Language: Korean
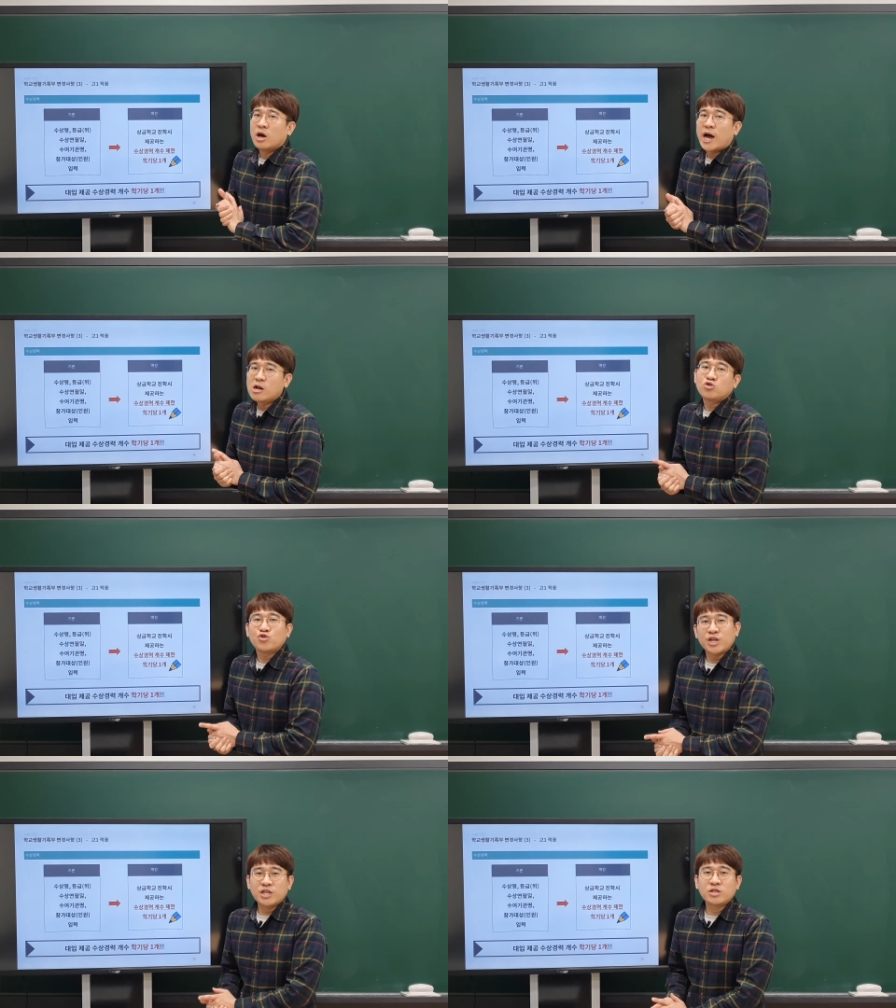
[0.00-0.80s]
할
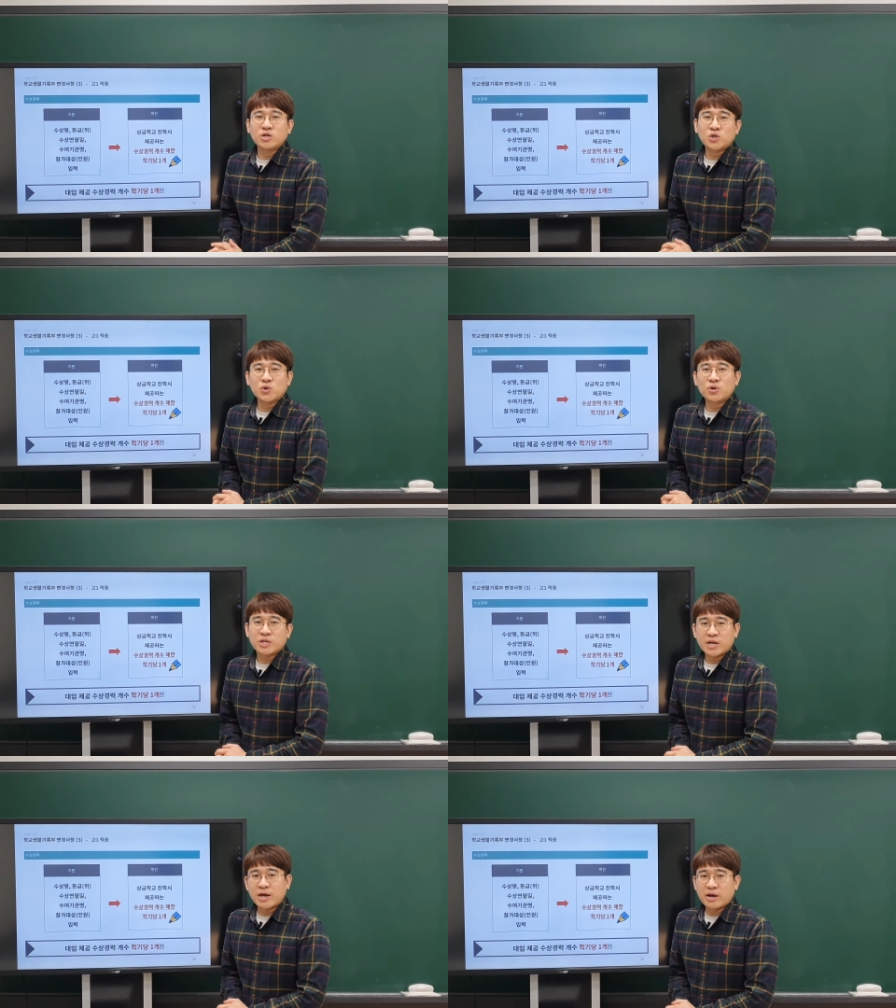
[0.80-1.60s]
수 있는 쪽을
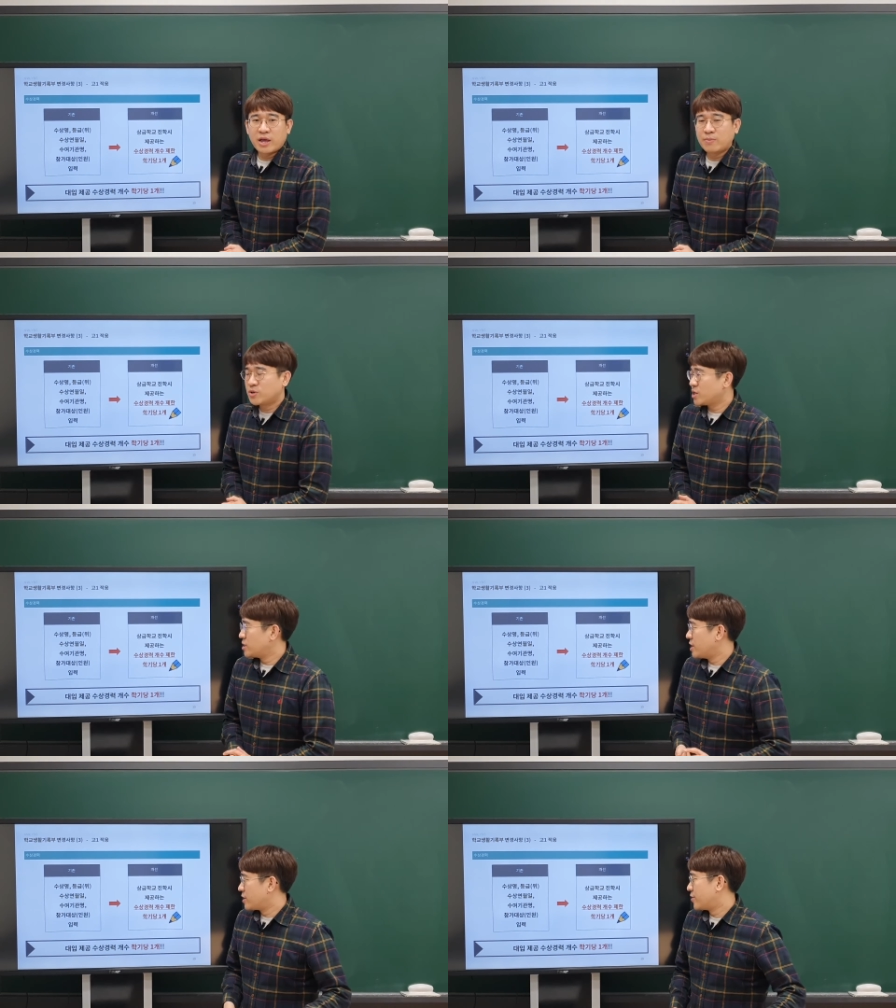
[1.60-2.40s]
생각을
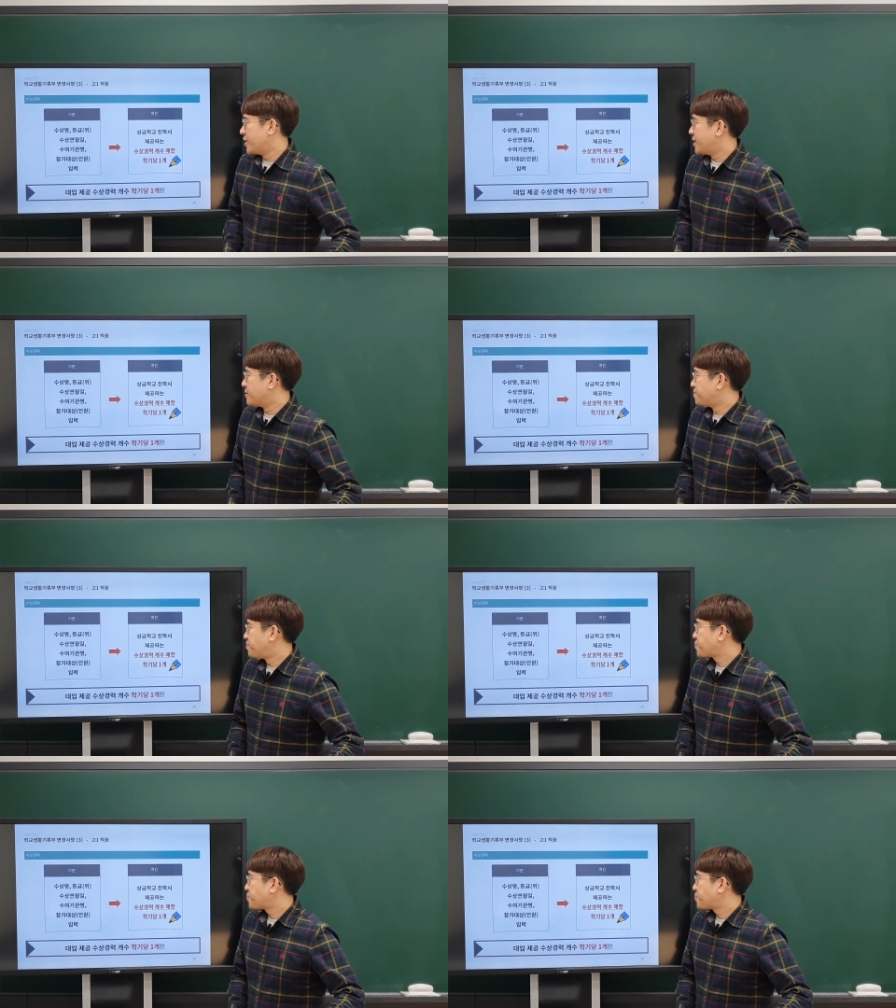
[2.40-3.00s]
해보셔야 될 거예요.